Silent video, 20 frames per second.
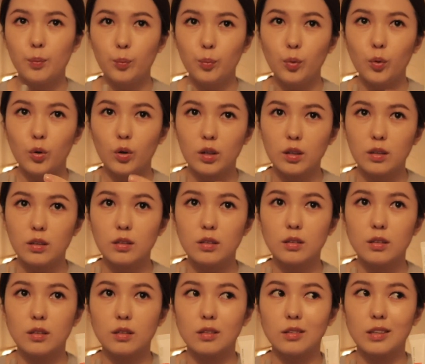薄荷
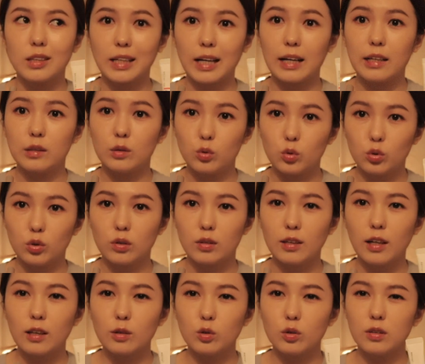的感觉，
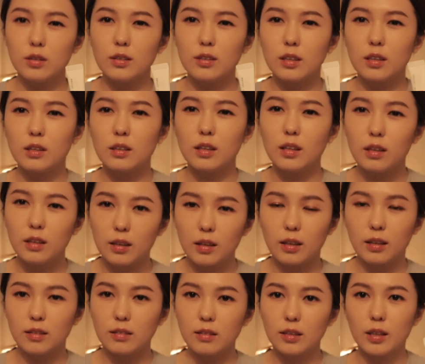但就是真的是一
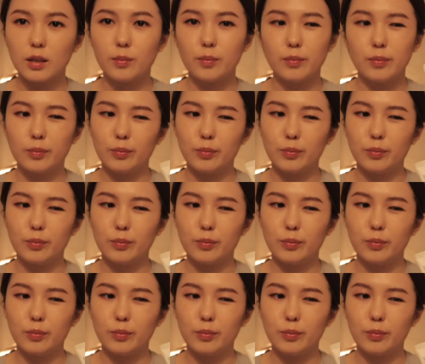点点，